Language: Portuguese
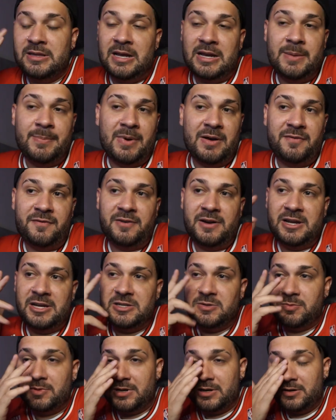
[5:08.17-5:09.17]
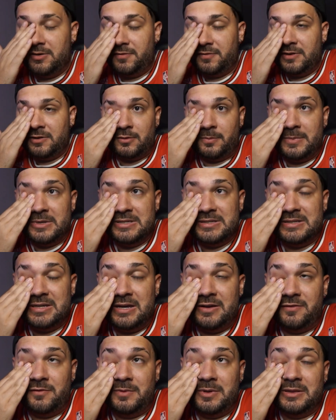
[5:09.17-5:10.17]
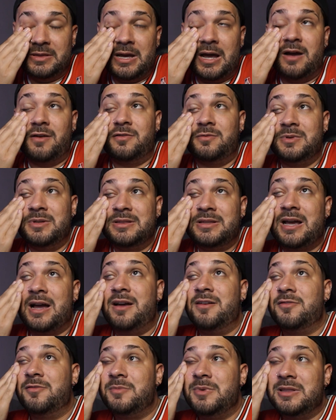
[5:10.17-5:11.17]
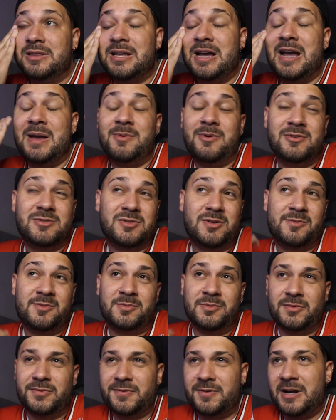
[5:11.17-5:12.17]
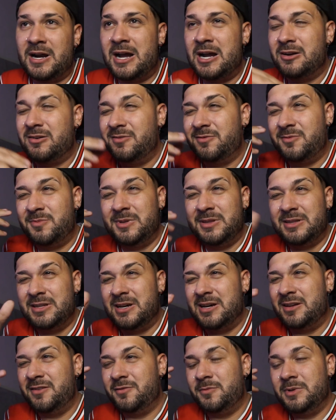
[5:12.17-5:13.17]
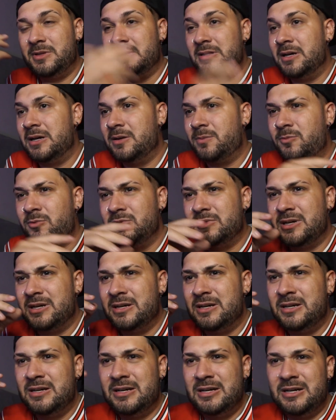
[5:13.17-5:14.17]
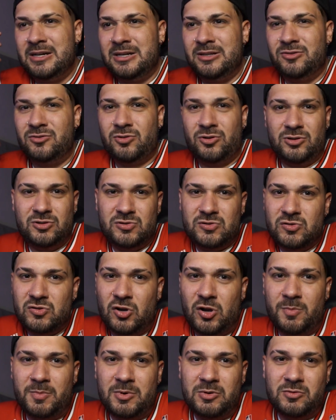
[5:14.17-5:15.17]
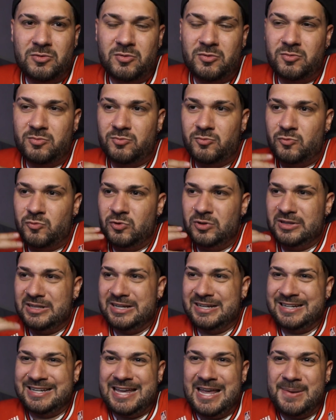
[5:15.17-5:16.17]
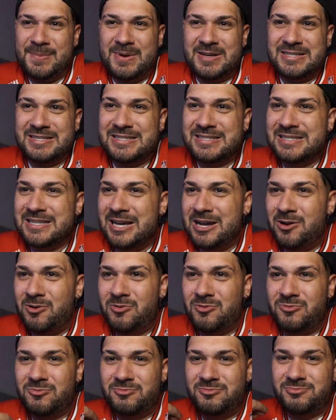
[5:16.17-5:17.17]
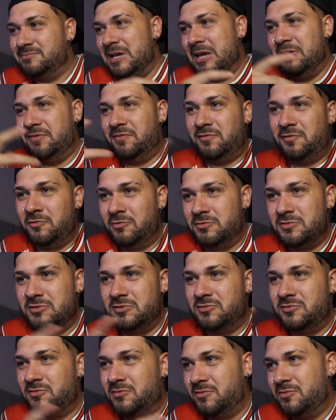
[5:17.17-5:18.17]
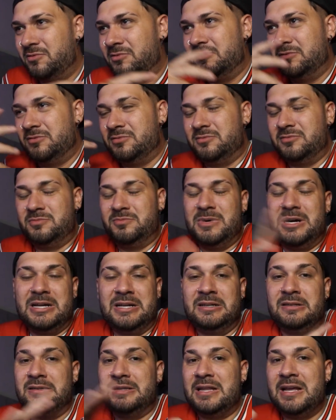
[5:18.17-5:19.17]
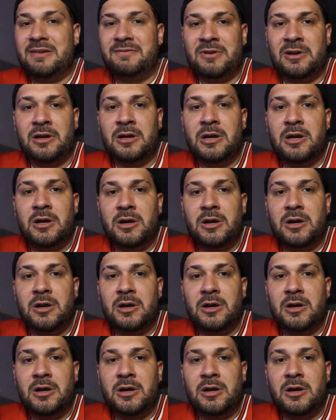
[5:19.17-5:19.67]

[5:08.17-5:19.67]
dali pra frente, mano, eu comecei a vomitar, vomitar, vomitar. Meu estômago muito fraco, vomitando, vomitando, muita dor no estômago, muita queimação, refluxo junto. Mano, tava.